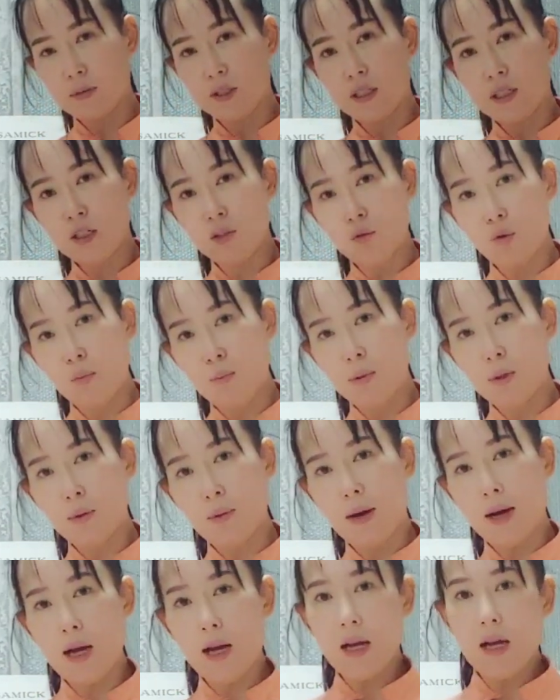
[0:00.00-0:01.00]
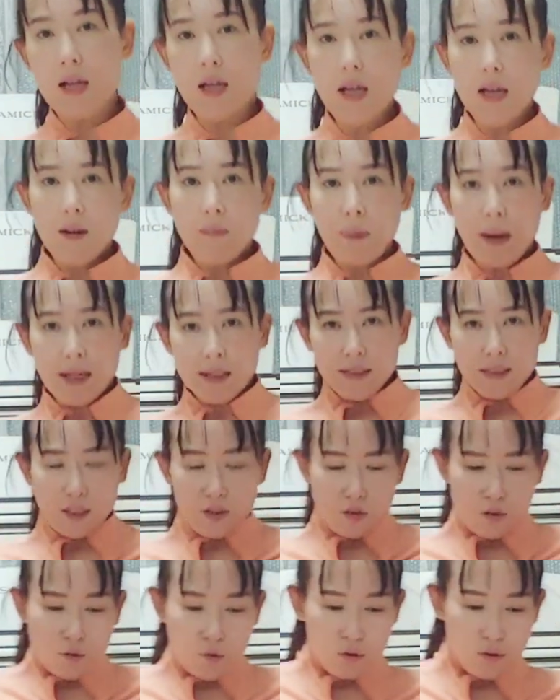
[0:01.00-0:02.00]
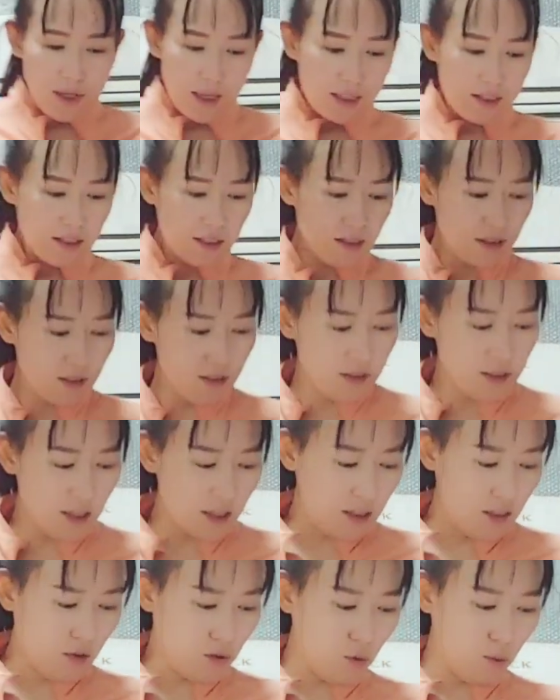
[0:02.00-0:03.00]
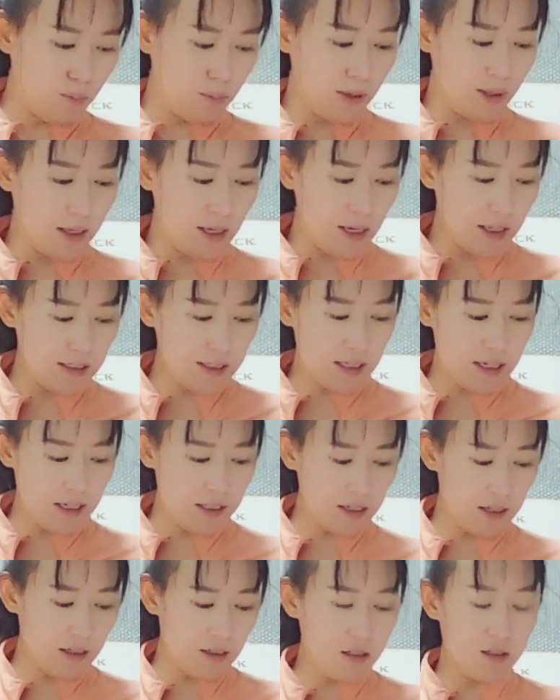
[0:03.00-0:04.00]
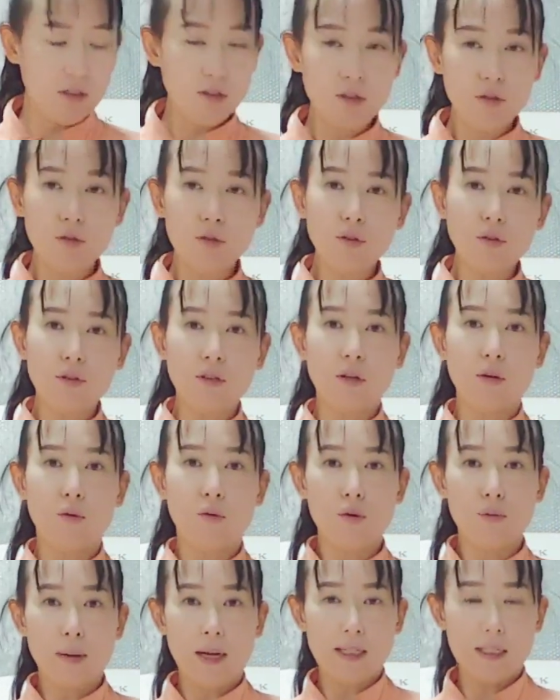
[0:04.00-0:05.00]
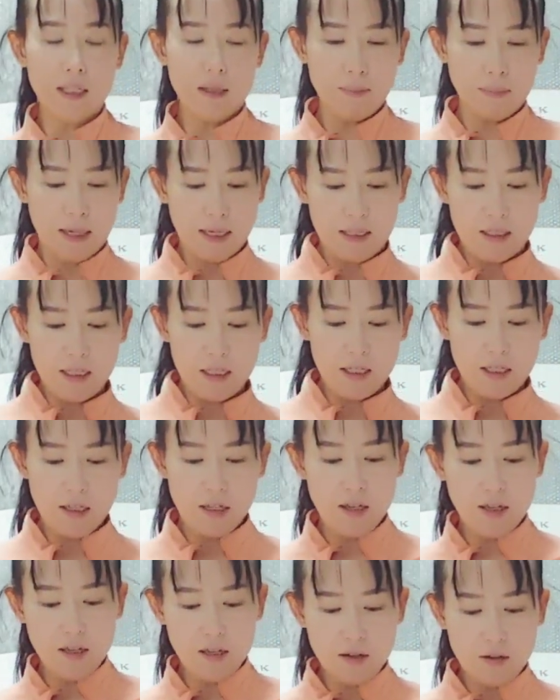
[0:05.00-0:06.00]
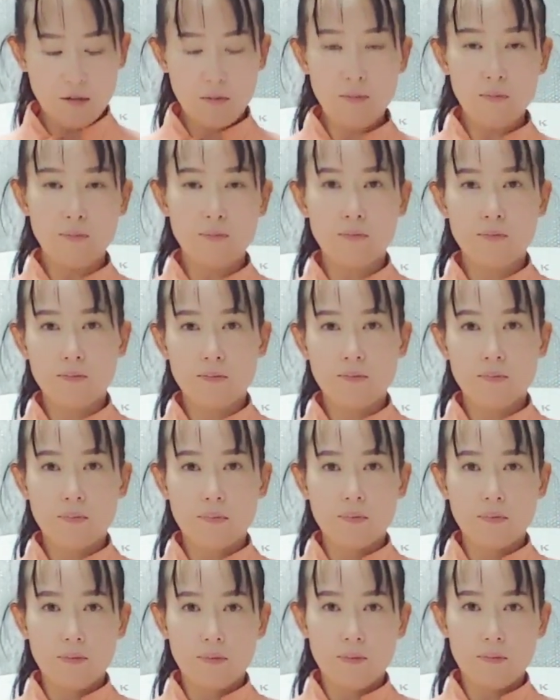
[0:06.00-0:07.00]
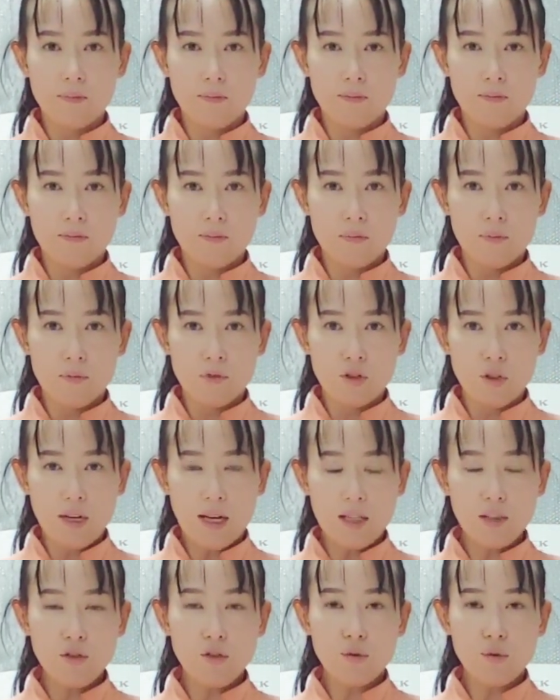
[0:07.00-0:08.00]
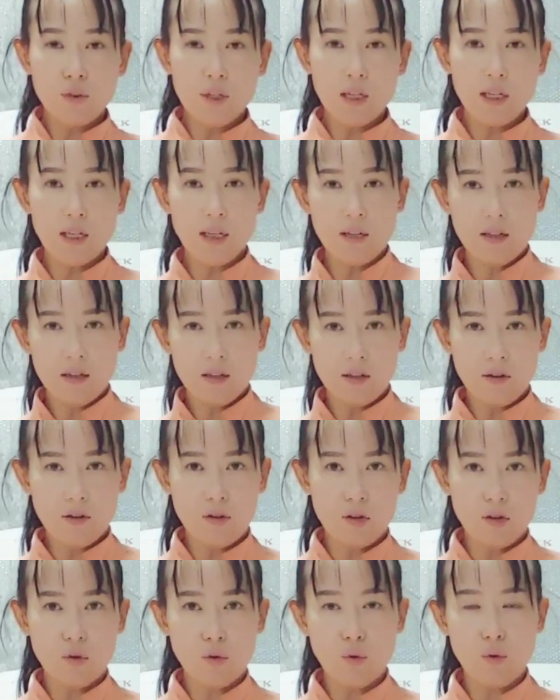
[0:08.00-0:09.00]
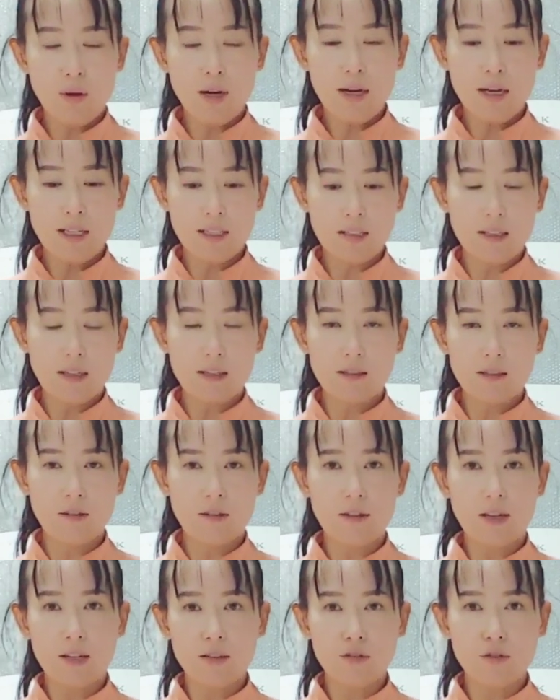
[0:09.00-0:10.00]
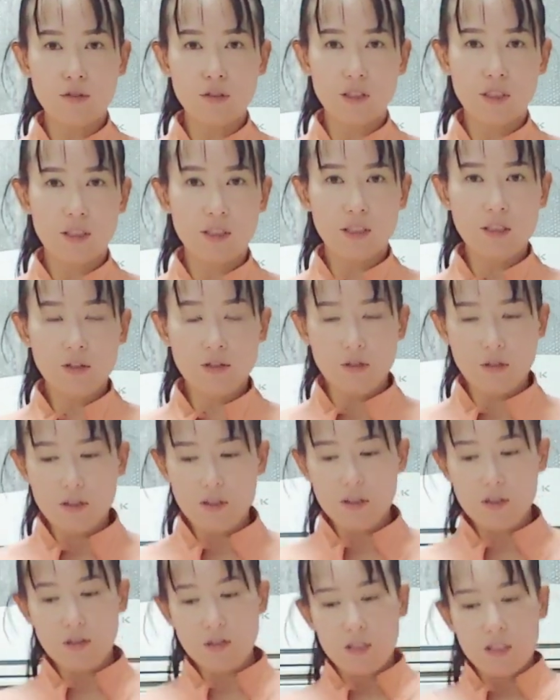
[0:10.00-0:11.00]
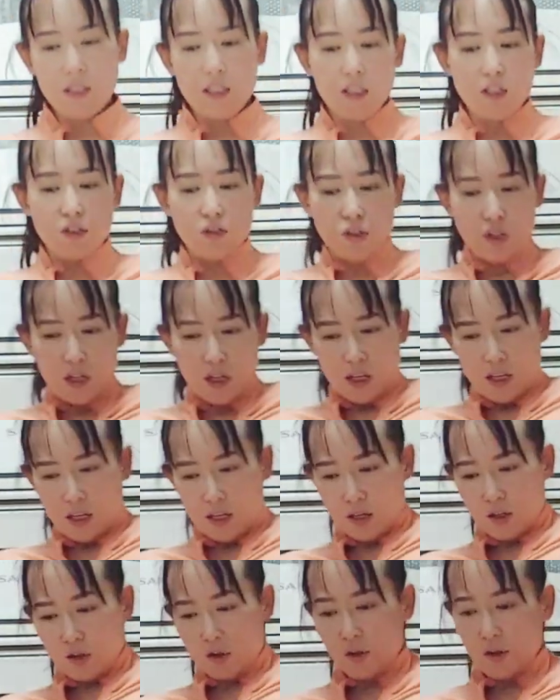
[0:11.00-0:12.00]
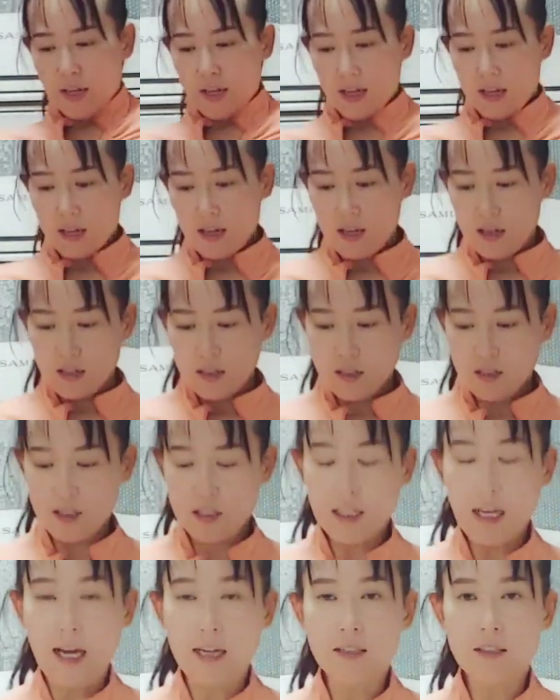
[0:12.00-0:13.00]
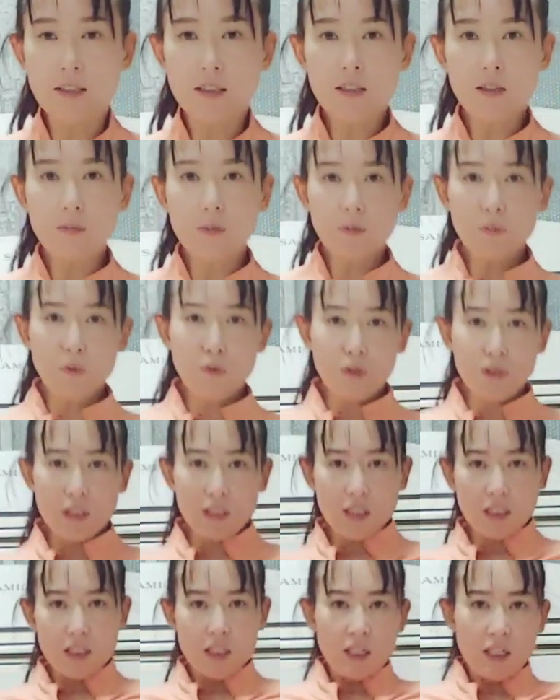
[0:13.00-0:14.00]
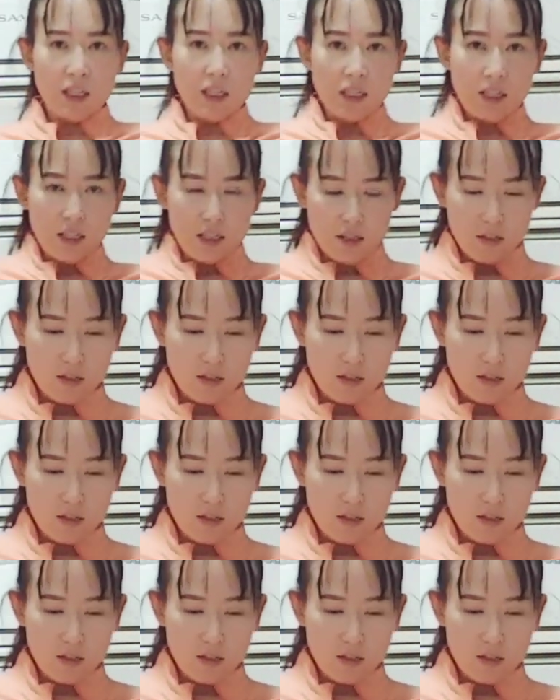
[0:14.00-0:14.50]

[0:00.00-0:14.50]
그러면 이 높이와 반대쪽으로 앉았을 때 이 높이가 차이가 클수록 내 골반이 많이 음, 한쪽이 이렇게 돌아가 있다는 걸 알 수 있죠 그래서 이거에 이 다른 점이 뭔지